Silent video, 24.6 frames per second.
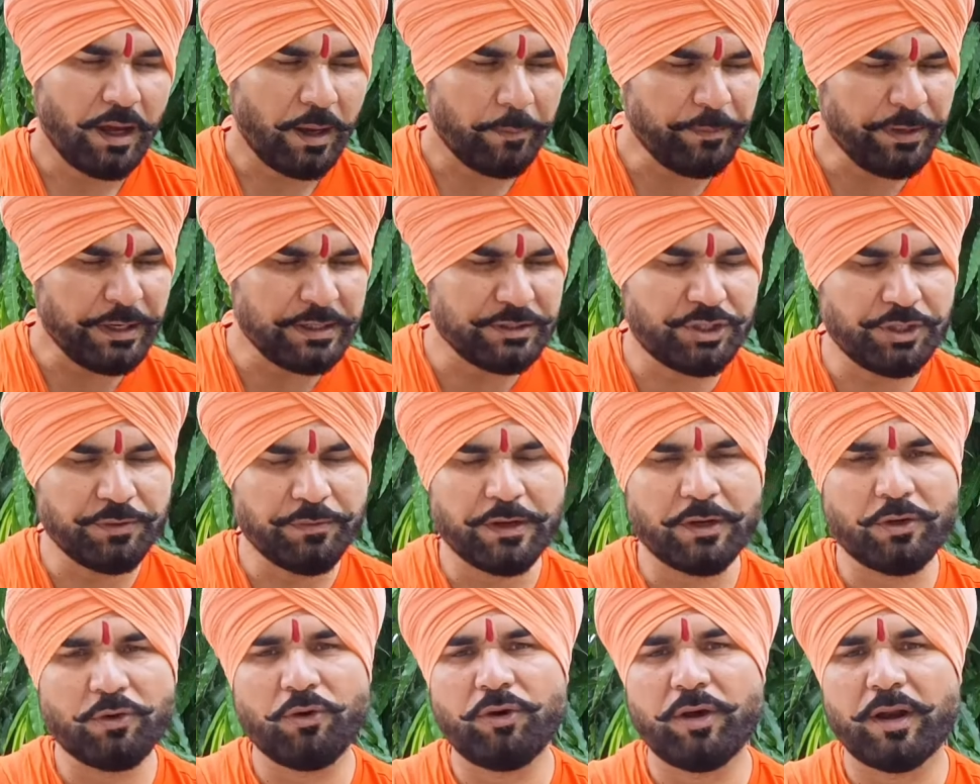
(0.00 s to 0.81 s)
अपने
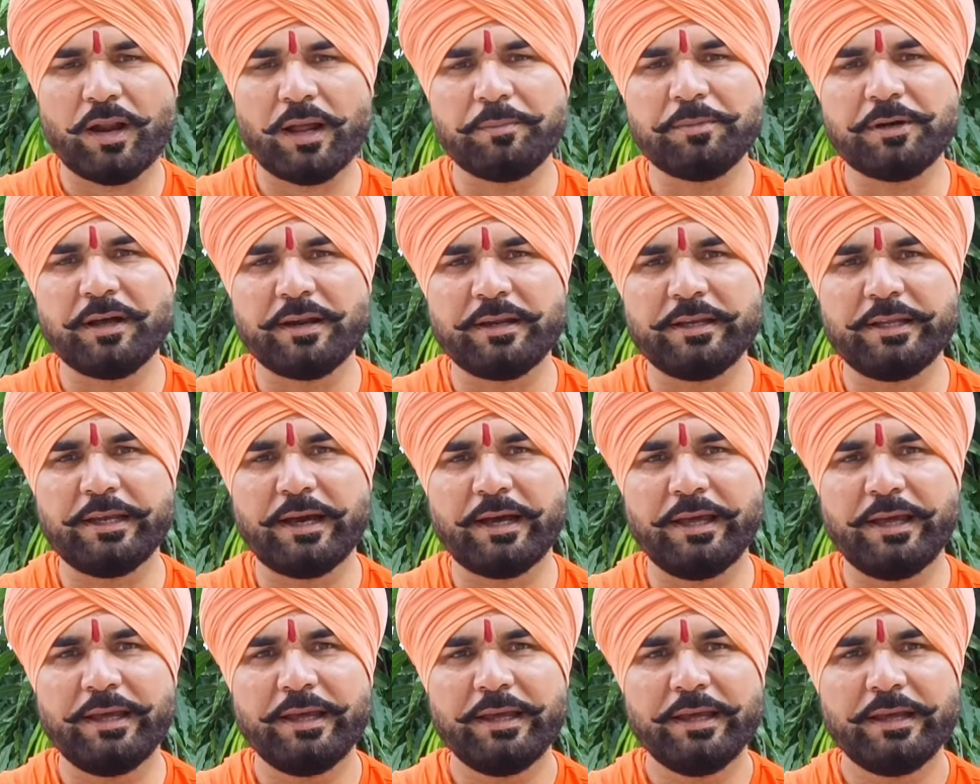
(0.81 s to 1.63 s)
जीवन को ख़राब कर
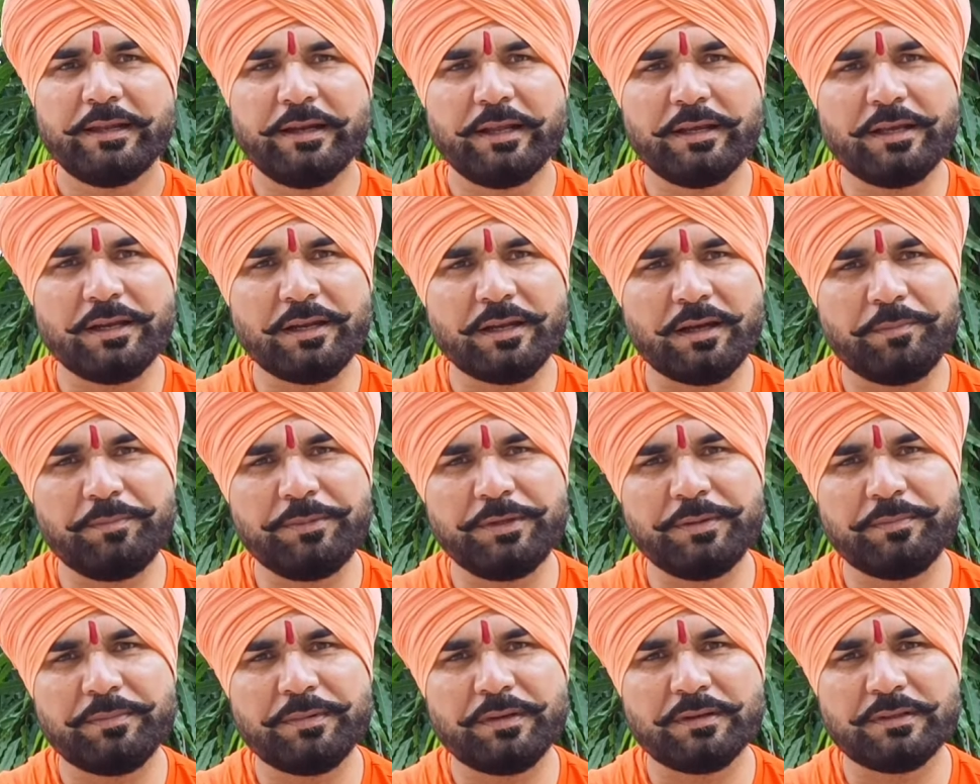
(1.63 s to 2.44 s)
लिया है लेकिन अब